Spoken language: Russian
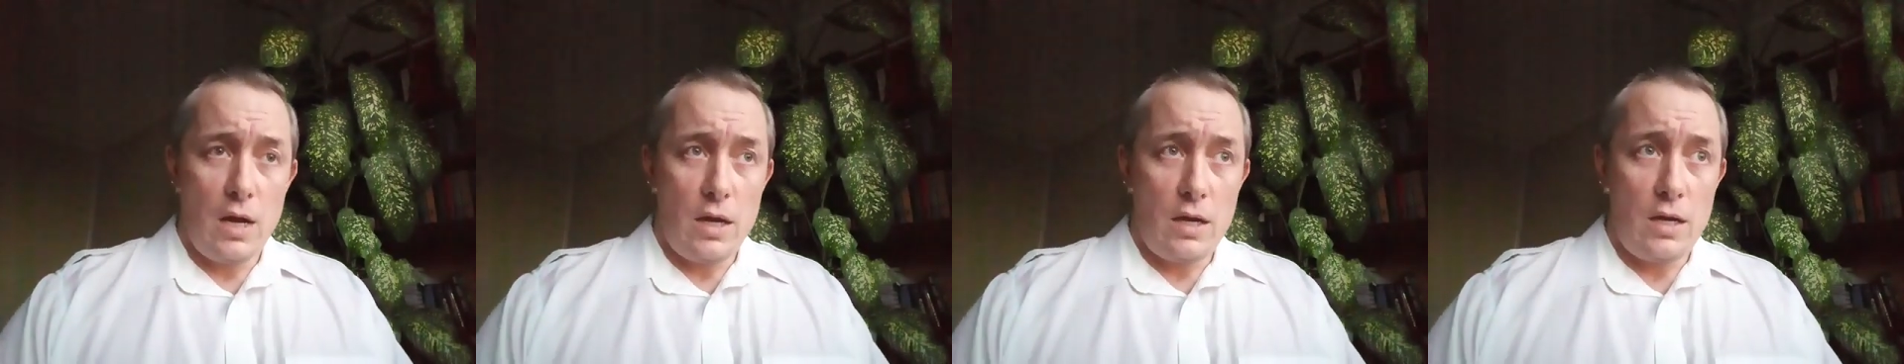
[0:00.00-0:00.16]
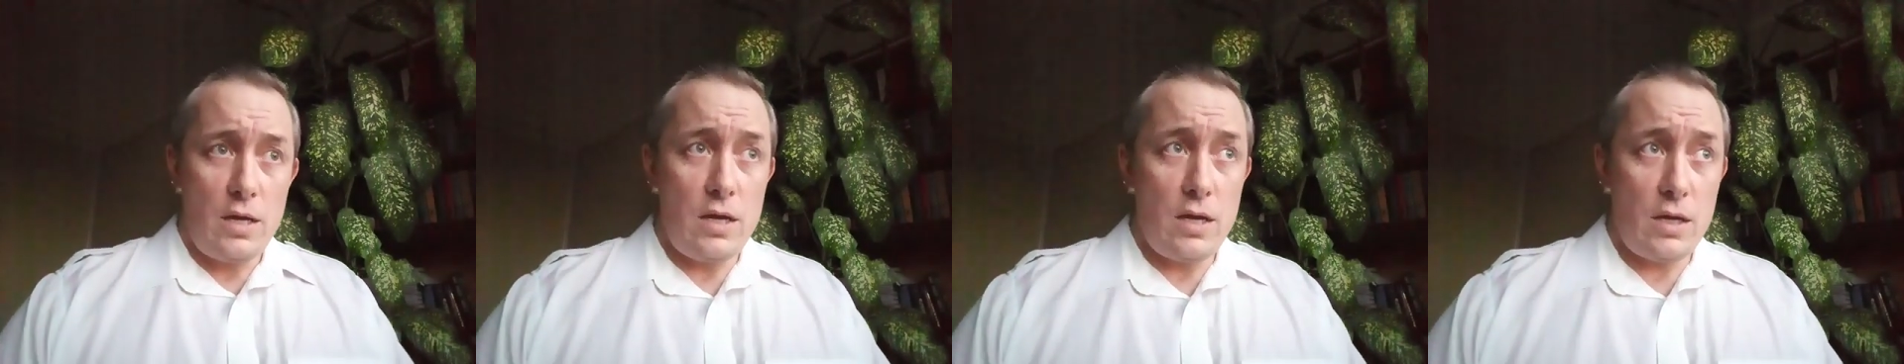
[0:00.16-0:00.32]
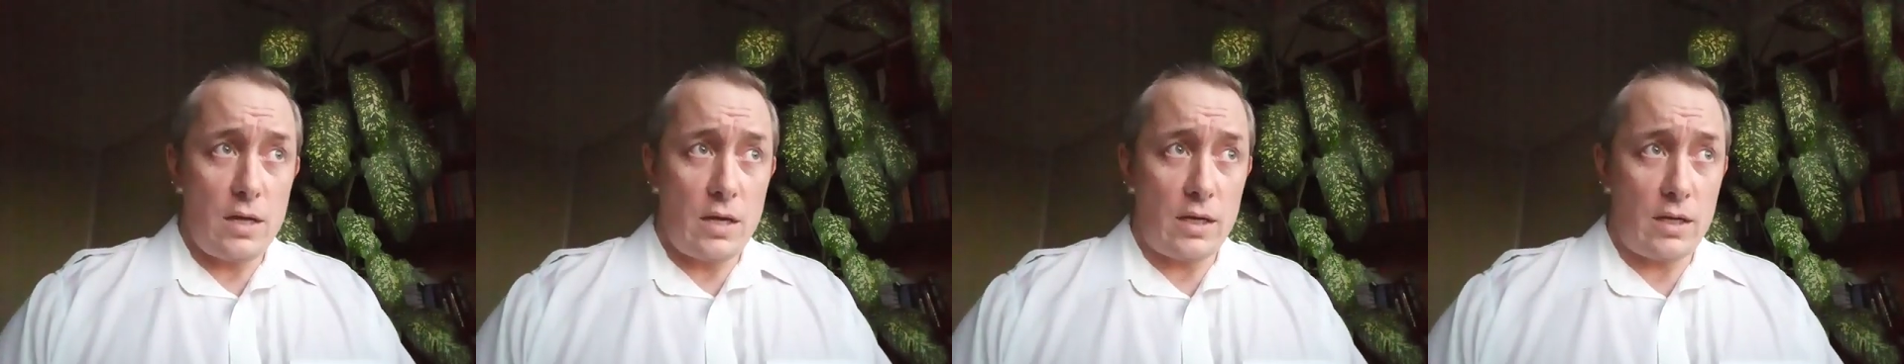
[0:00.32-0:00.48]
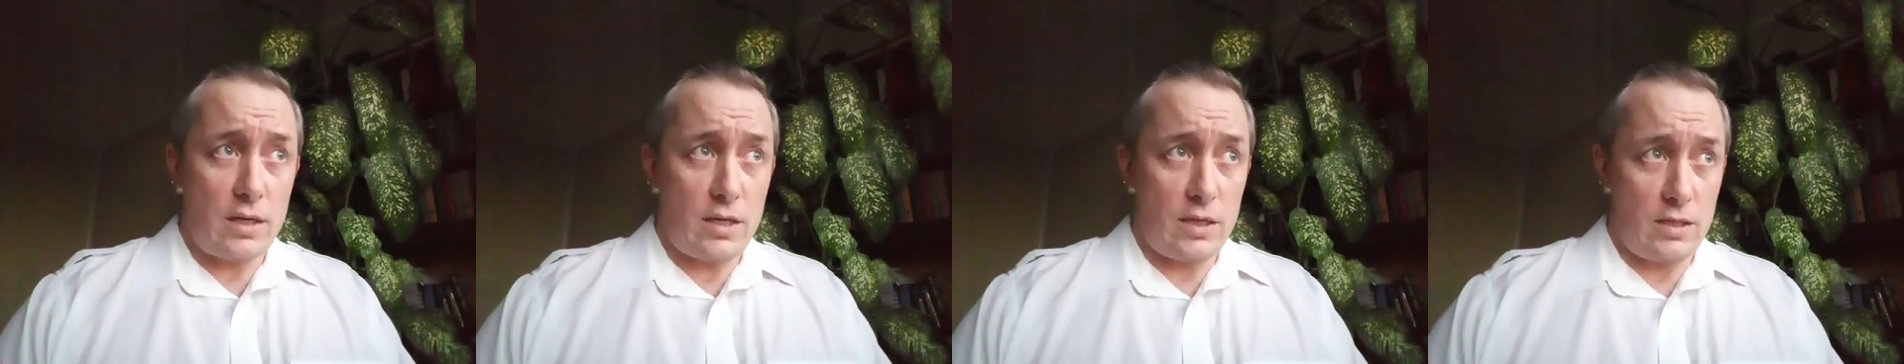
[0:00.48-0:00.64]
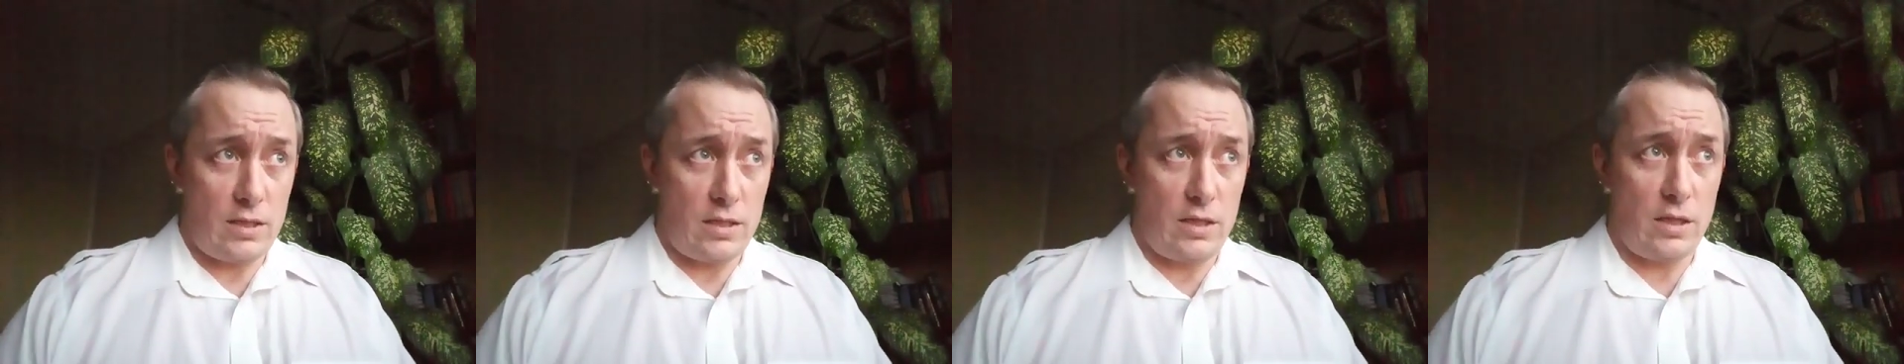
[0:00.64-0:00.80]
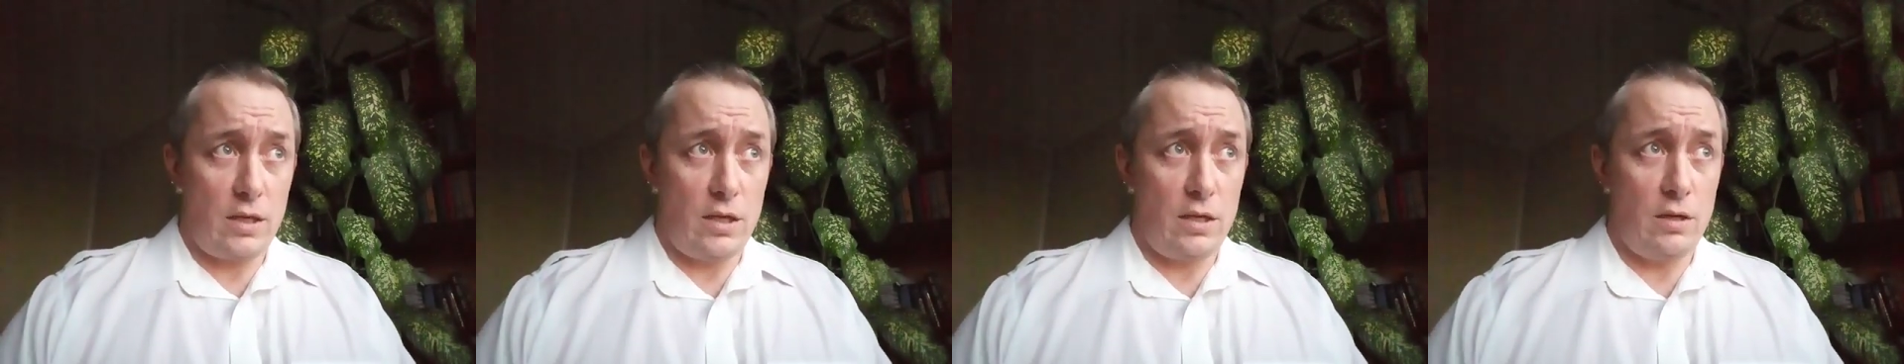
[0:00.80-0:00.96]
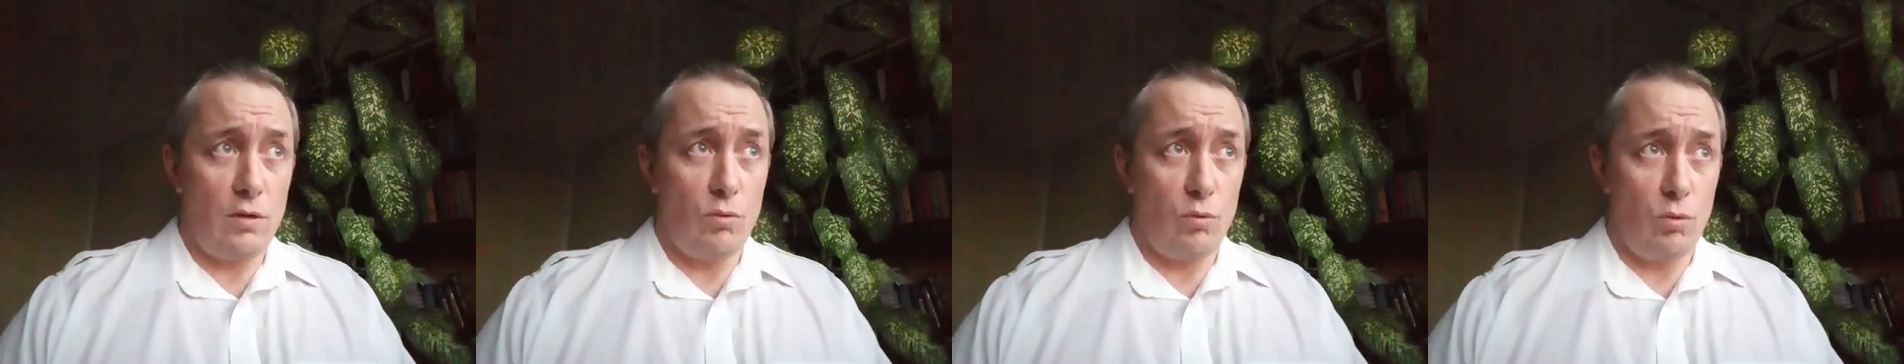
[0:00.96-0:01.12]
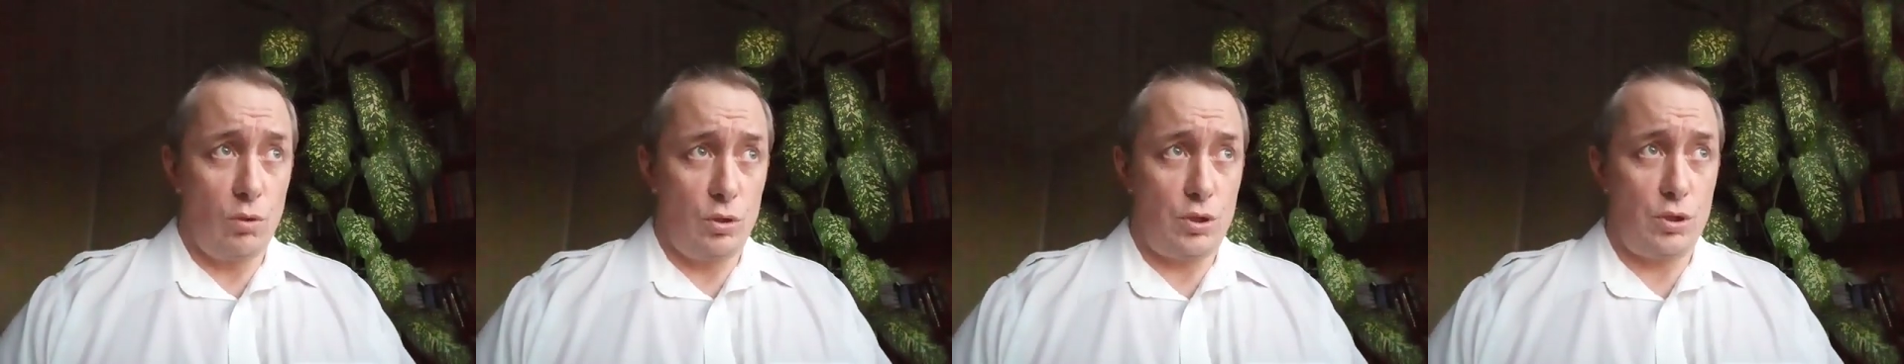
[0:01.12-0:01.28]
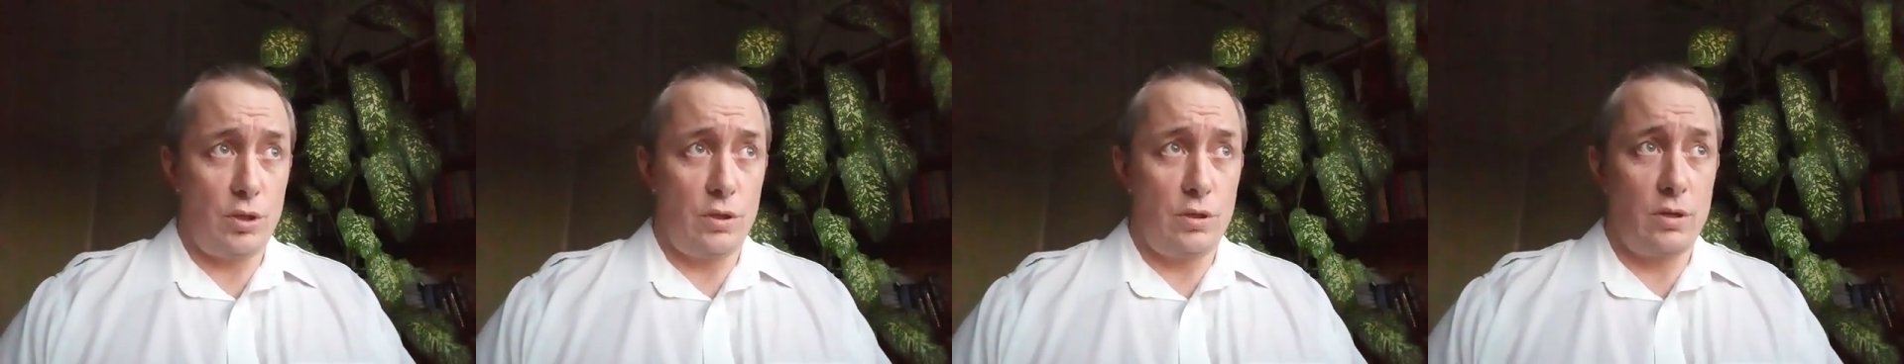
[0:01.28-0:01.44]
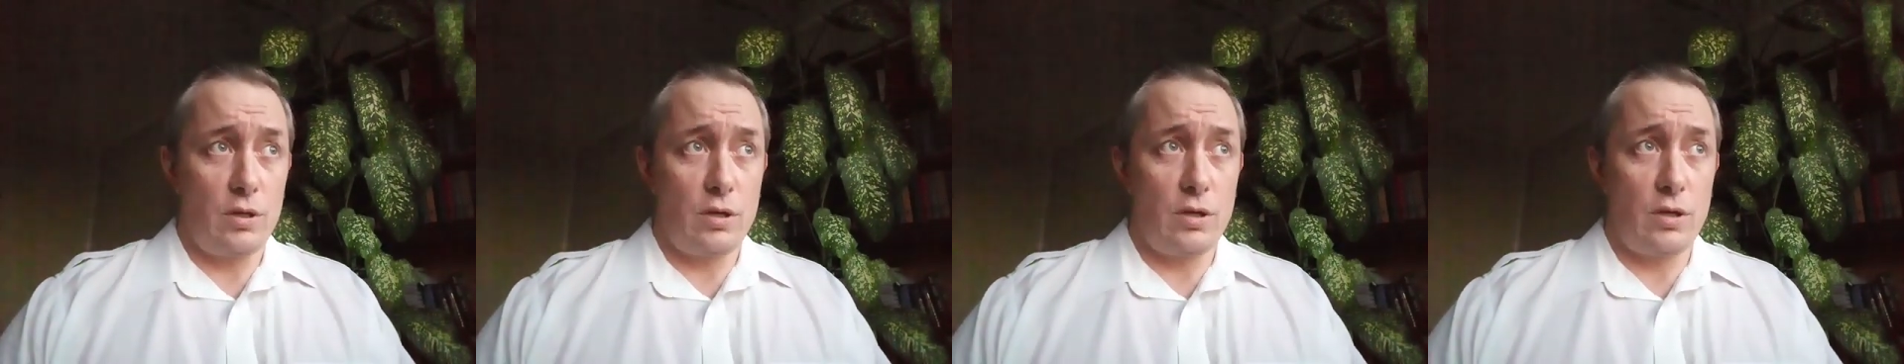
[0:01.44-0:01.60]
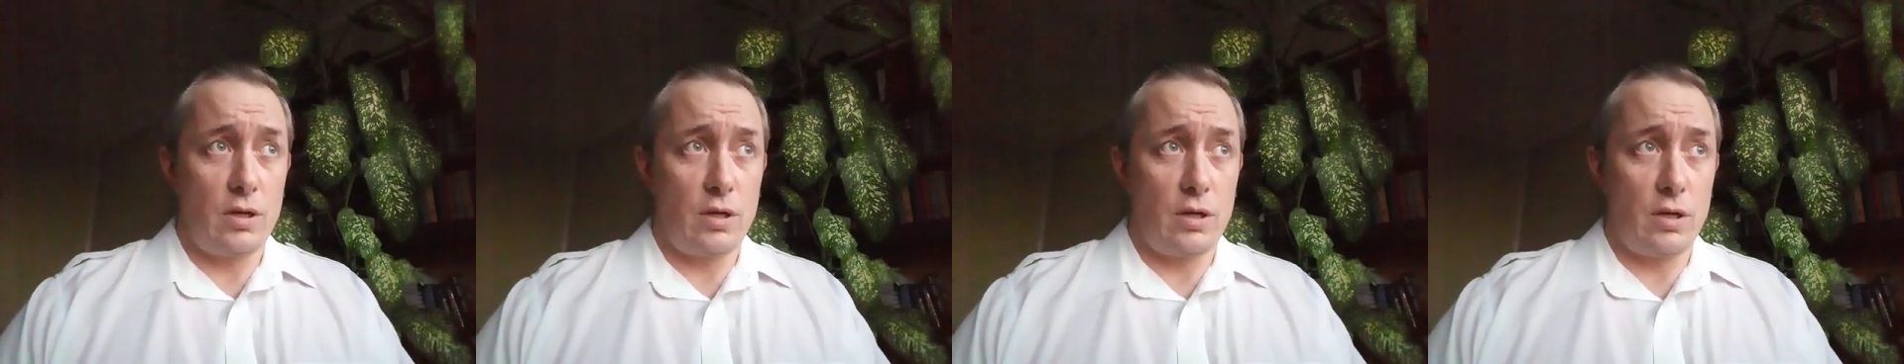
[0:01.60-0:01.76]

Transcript: И как раз-таки очень э,